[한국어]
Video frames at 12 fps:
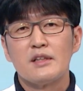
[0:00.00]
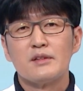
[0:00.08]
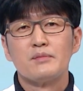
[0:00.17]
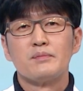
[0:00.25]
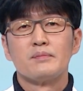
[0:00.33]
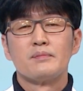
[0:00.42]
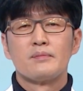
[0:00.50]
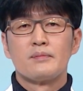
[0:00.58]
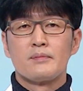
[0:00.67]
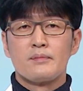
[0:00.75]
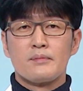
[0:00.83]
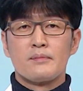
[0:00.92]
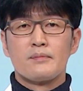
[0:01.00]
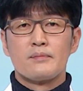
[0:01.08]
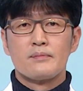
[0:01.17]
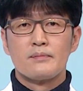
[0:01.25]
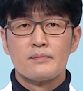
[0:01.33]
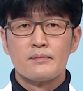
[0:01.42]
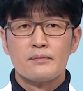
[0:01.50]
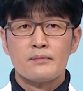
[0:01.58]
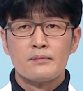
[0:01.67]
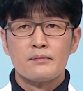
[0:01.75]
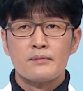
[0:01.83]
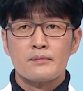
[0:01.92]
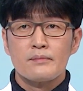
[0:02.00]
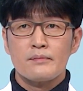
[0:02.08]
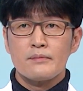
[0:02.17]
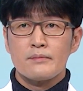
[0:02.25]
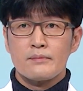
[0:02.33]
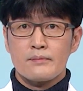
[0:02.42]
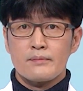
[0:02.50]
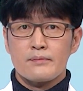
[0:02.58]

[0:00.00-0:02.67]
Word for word: 음. 네. 네. 자, 우리 어머니 같은 경우는 일단은